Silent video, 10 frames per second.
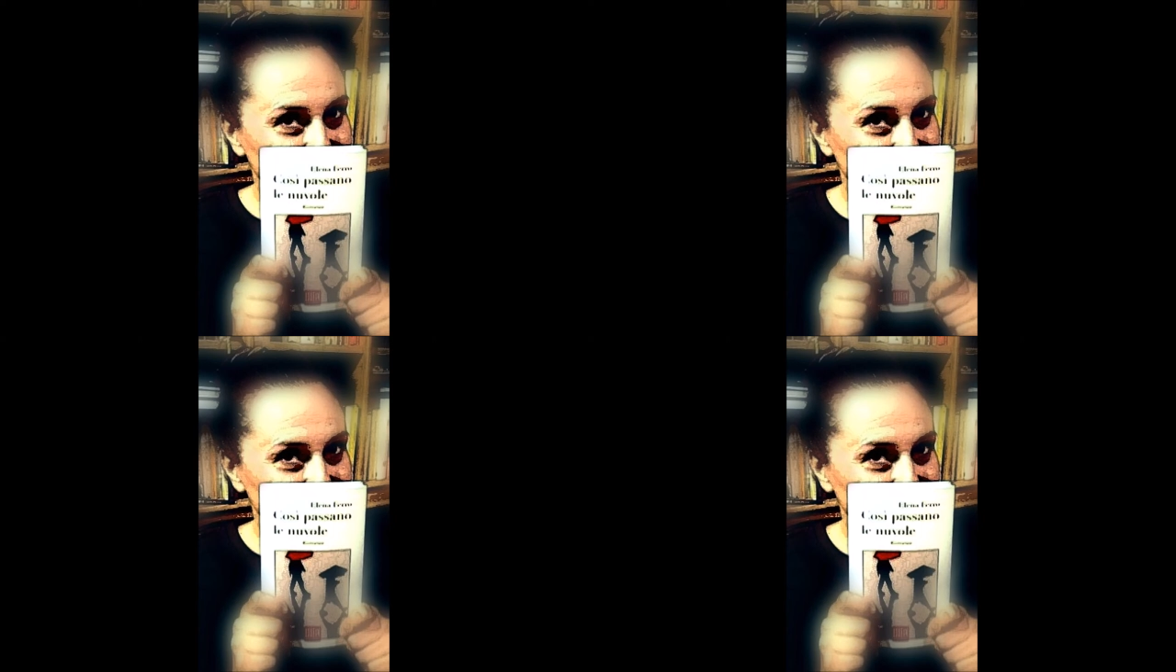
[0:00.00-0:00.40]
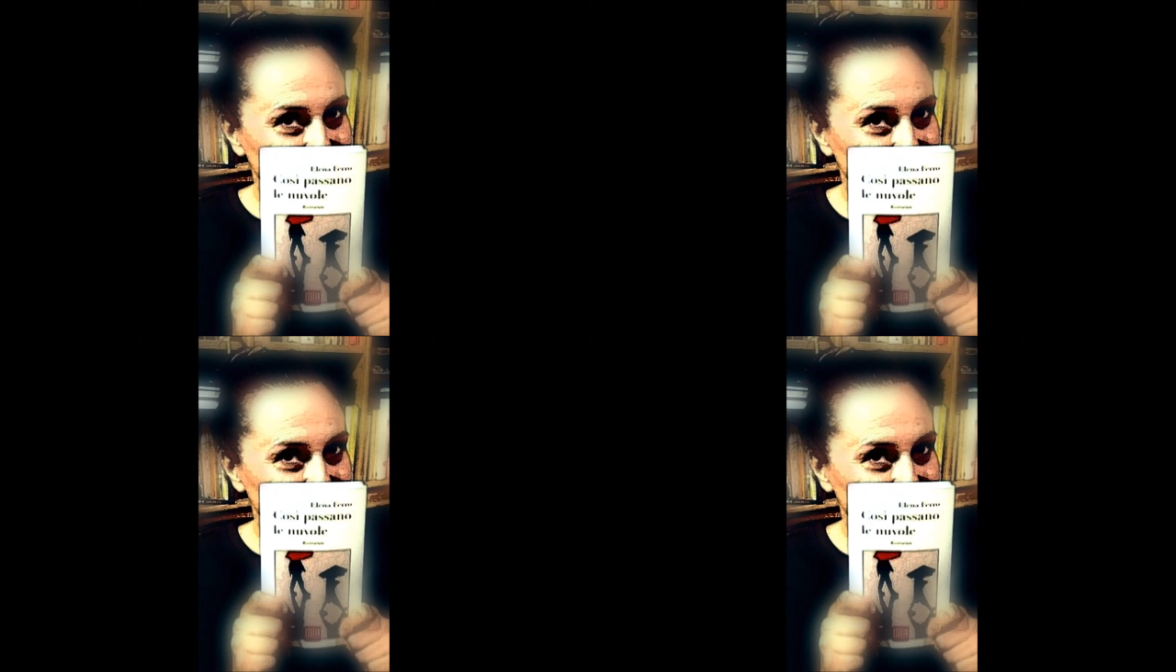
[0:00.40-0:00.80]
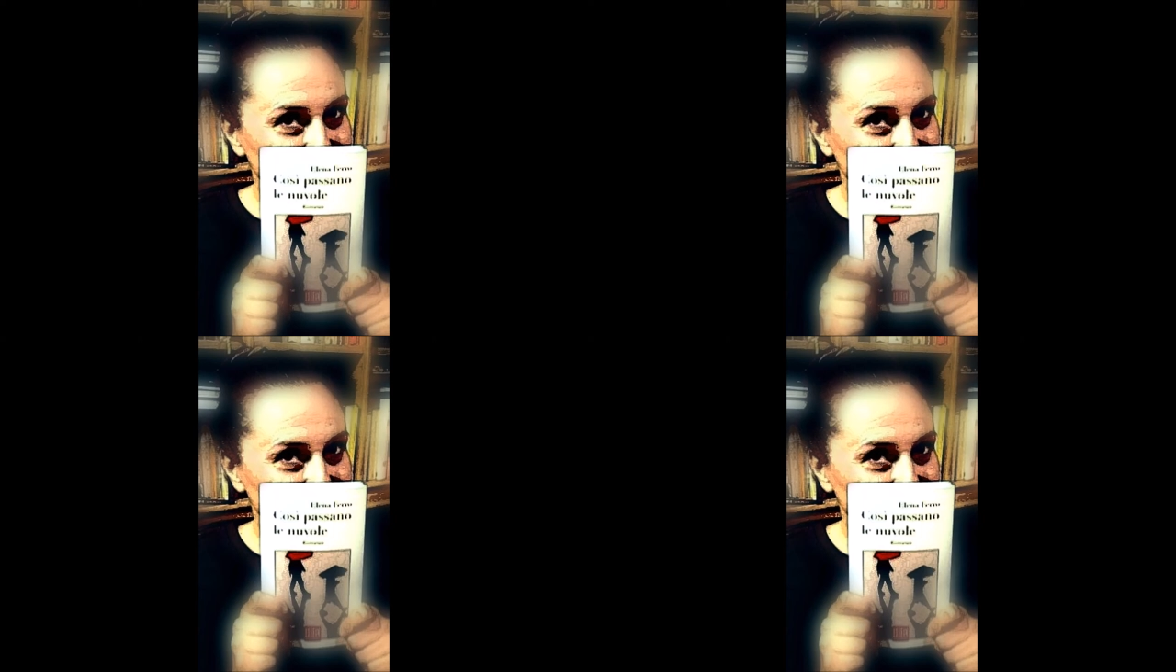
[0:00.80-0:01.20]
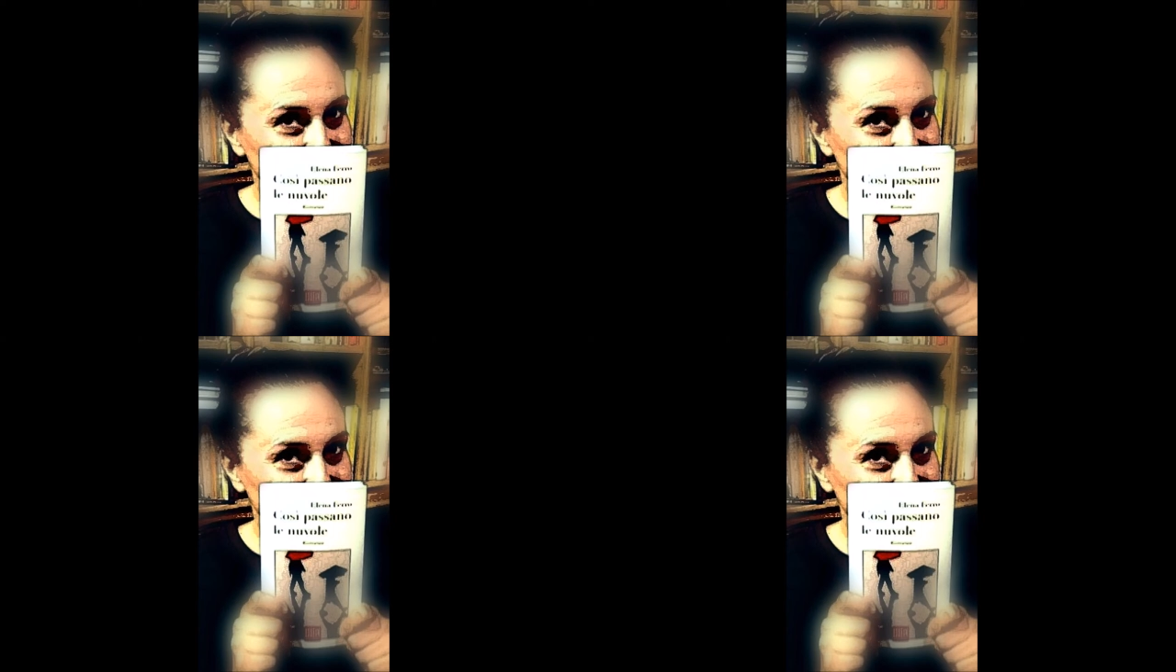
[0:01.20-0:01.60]
abbandonare ogni
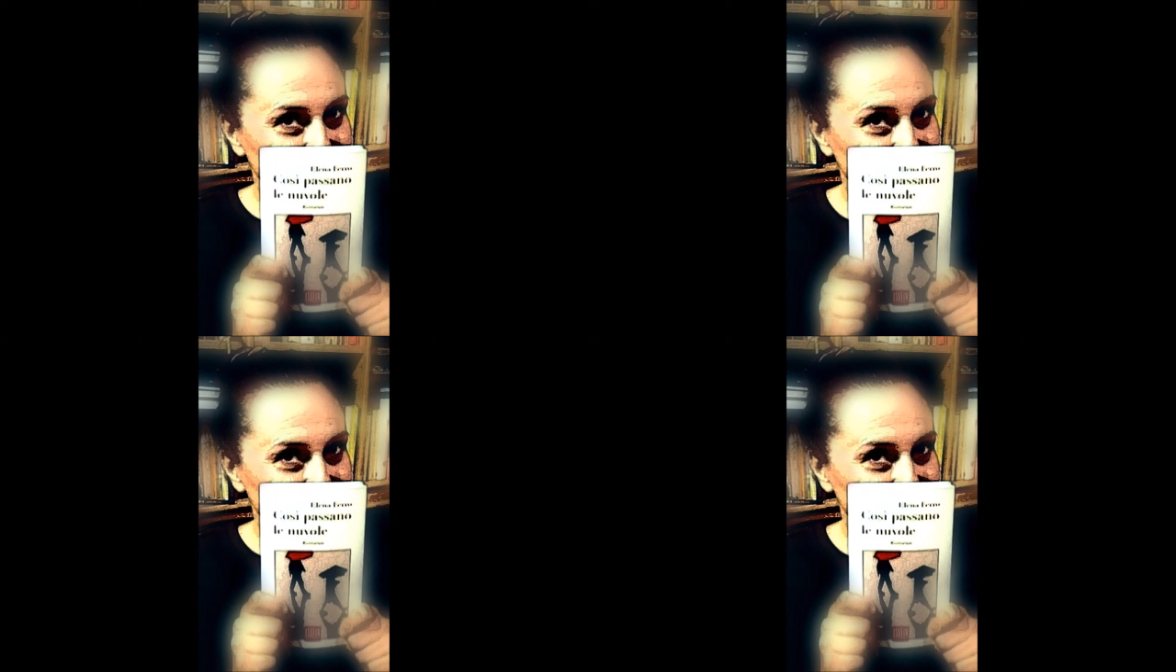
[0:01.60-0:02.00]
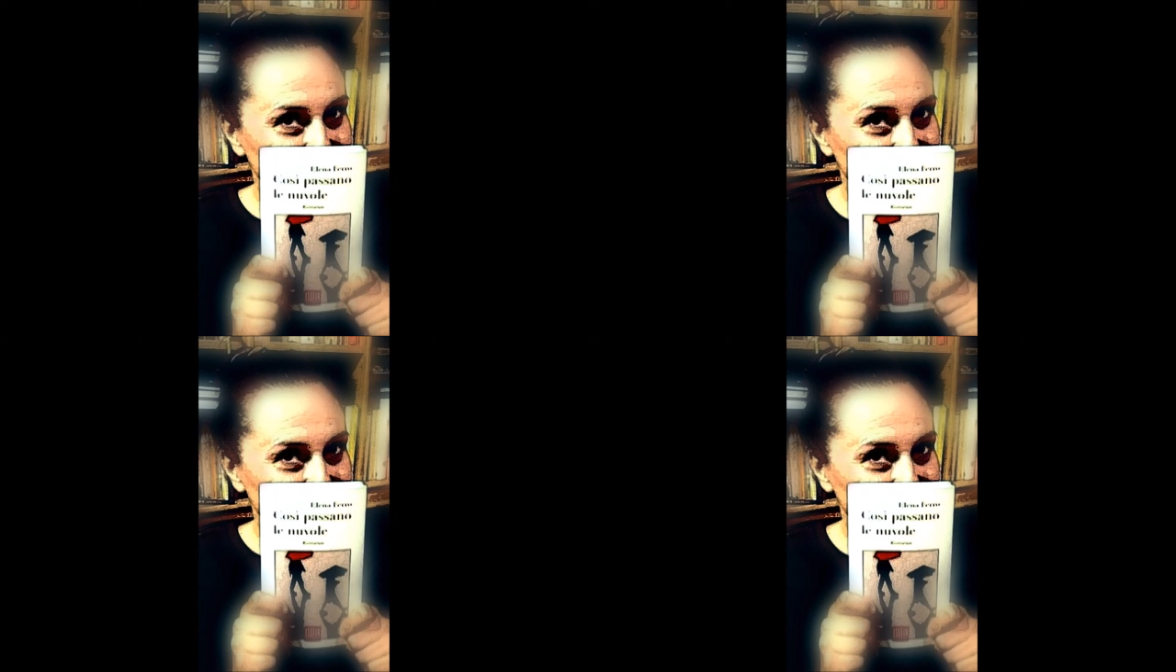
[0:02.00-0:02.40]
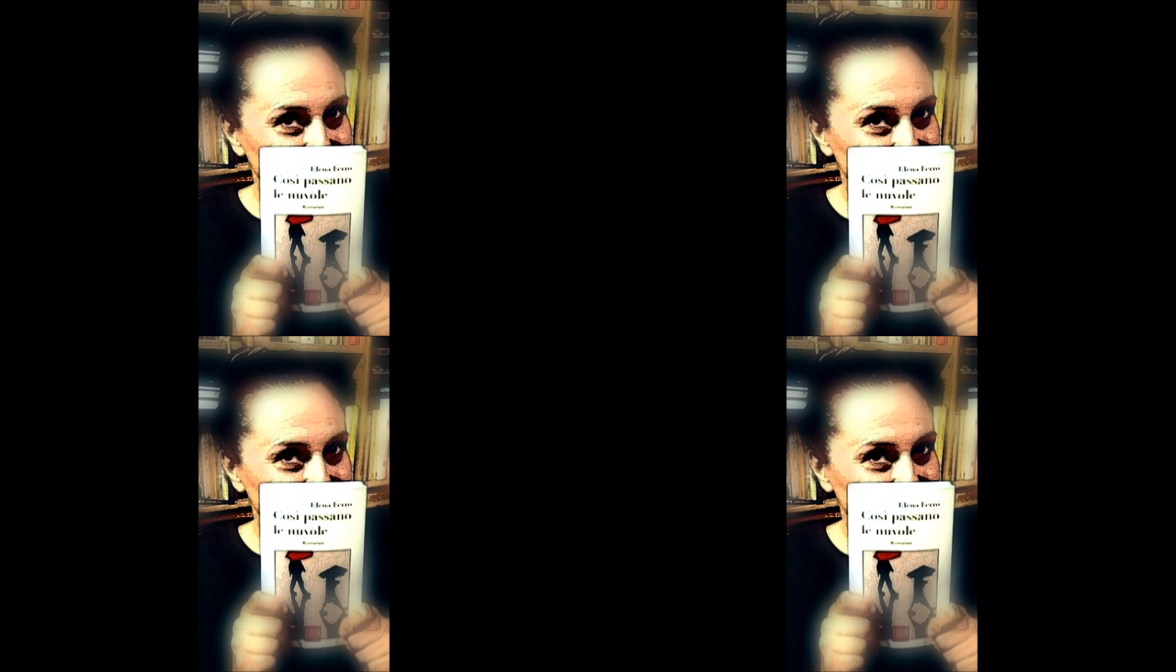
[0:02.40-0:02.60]
cosa, dissolversi.